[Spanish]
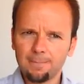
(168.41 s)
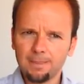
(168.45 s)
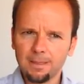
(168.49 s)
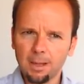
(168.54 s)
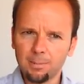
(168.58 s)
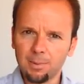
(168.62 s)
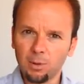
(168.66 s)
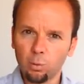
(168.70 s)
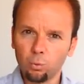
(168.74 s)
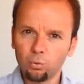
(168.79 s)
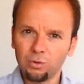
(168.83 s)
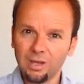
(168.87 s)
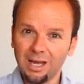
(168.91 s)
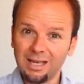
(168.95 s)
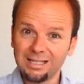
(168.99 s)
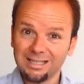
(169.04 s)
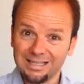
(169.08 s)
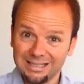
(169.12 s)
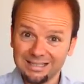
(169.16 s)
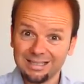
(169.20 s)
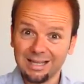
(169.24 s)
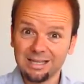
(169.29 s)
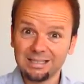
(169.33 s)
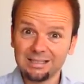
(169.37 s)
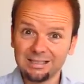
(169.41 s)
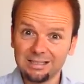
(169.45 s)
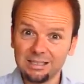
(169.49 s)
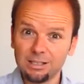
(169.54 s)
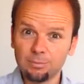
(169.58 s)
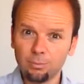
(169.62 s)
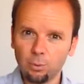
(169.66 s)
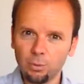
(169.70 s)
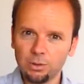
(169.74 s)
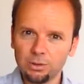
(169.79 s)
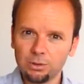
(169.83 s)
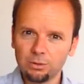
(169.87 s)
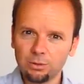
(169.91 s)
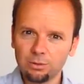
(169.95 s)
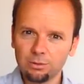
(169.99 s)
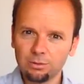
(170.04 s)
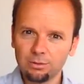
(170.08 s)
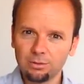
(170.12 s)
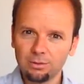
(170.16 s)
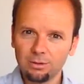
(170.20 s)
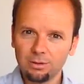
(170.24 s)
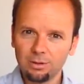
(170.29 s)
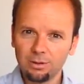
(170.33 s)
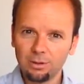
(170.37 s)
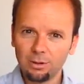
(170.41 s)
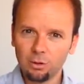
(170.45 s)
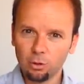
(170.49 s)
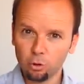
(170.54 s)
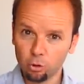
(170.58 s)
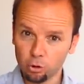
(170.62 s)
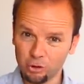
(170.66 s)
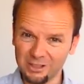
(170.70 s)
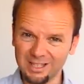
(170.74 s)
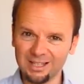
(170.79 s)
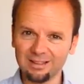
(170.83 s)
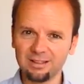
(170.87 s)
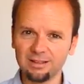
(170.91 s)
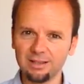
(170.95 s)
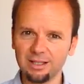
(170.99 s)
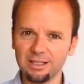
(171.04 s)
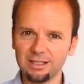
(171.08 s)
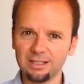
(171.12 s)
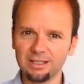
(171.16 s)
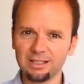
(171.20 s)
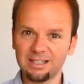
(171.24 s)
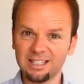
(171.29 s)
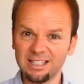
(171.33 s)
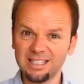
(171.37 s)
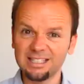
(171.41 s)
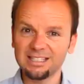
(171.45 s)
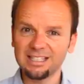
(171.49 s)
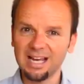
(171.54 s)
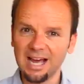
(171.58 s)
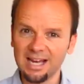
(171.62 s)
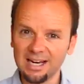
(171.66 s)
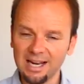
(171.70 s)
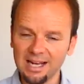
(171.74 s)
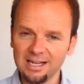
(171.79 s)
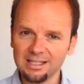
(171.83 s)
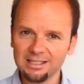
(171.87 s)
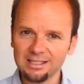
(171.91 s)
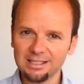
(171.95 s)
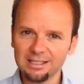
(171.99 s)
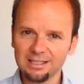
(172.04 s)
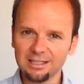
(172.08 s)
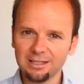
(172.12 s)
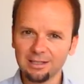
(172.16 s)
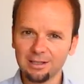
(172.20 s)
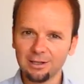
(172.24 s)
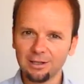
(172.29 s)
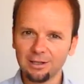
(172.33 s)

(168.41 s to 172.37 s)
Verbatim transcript: La pregunta es, ¿estás dispuesto? ¿Lo sientes? ¿Tienes ganas?